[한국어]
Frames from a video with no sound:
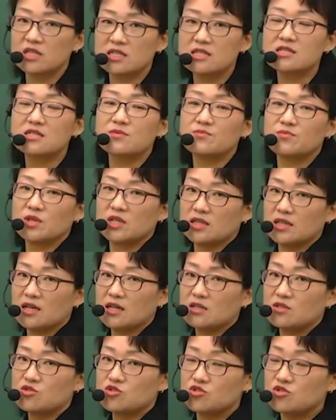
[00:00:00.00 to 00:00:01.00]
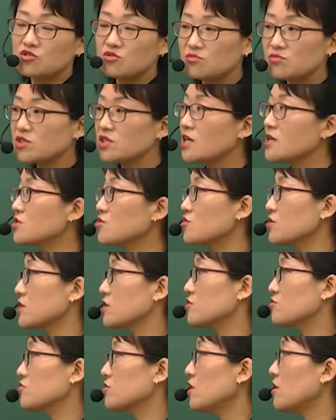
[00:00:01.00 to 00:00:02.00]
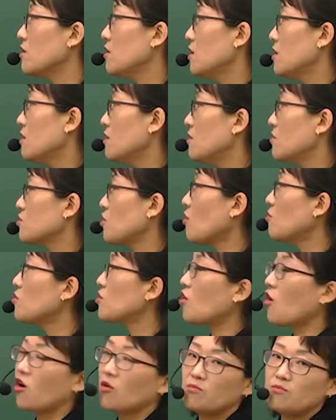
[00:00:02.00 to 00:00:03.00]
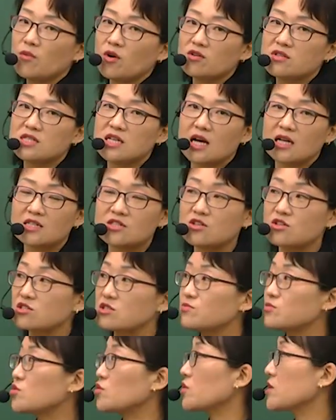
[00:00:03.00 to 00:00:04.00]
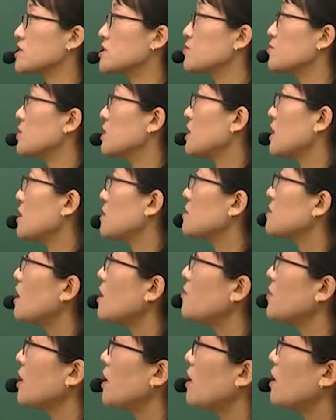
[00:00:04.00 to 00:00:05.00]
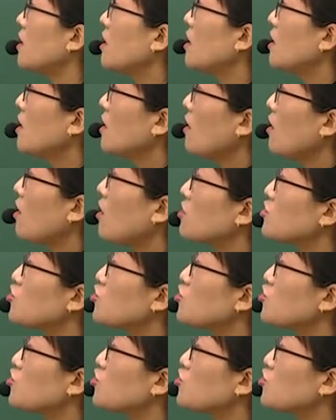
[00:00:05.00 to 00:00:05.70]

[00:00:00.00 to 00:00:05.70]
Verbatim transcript: 있습니다 충분히 할 수 있고요 어, 너무 겁먹지 않으셨으면 좋겠습니다 그 다음에 어,